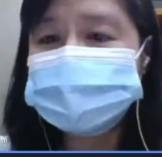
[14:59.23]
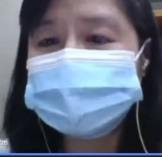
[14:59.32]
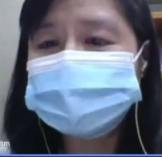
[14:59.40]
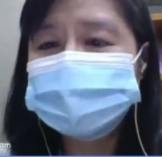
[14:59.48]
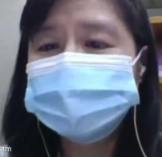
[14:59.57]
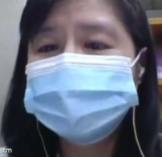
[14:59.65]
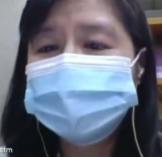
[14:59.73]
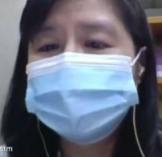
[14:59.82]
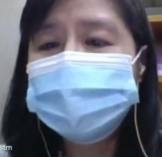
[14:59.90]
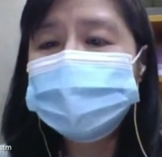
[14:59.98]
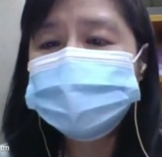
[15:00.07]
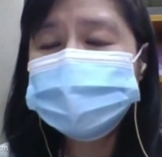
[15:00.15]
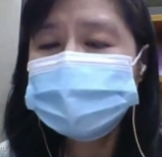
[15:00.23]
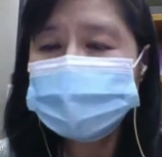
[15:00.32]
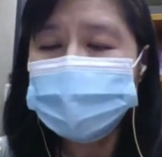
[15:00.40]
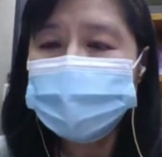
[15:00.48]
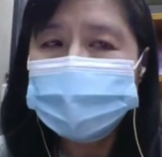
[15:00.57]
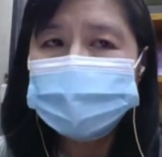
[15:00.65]
减。哦，所以
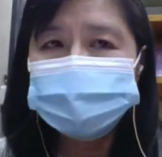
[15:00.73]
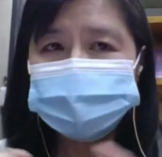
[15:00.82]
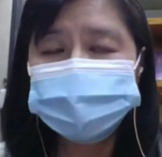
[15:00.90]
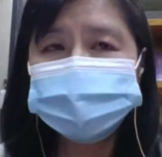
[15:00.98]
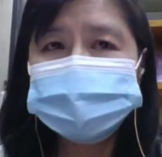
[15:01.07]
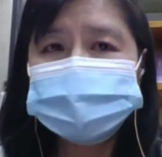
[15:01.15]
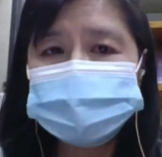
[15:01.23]
你要花很多